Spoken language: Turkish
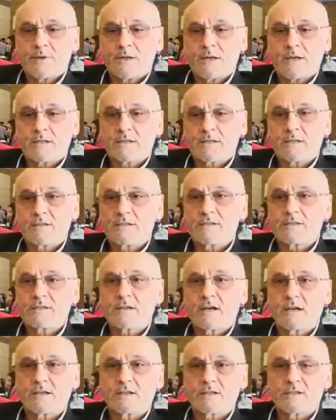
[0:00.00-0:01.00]

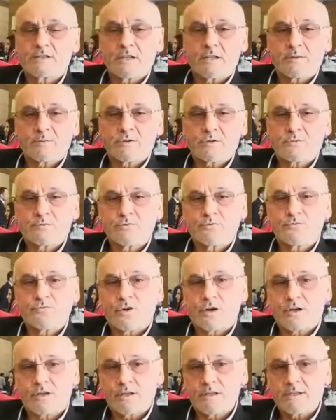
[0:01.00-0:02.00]
perakendeci kardeşlerimizin bu
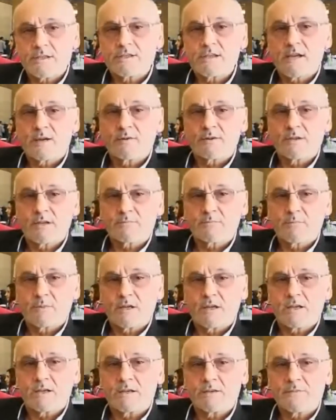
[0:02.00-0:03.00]
fuara icabet
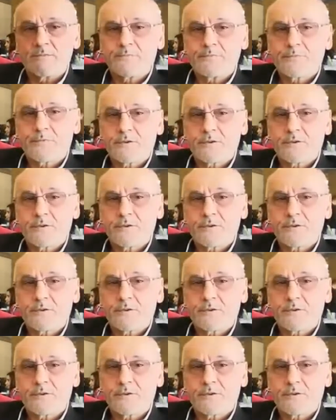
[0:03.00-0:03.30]
etmelerini